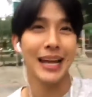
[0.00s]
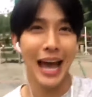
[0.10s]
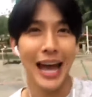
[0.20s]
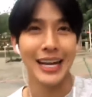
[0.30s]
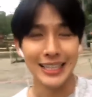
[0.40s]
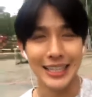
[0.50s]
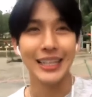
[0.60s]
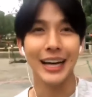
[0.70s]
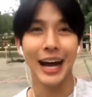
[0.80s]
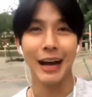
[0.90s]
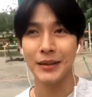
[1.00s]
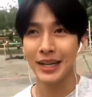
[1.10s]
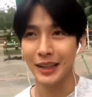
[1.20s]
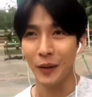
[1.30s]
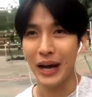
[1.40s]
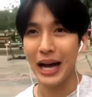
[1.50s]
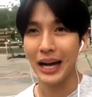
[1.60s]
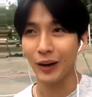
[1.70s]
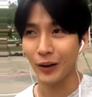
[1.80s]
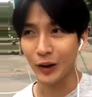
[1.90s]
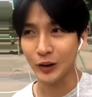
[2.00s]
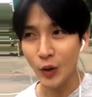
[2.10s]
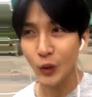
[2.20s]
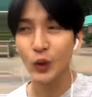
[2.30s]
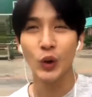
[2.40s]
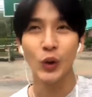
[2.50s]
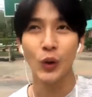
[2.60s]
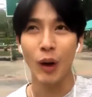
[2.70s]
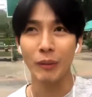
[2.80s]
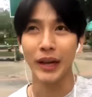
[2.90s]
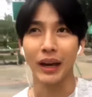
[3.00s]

ภรรยาอีกทีนึงครับ แต่ว่าต้องดูควา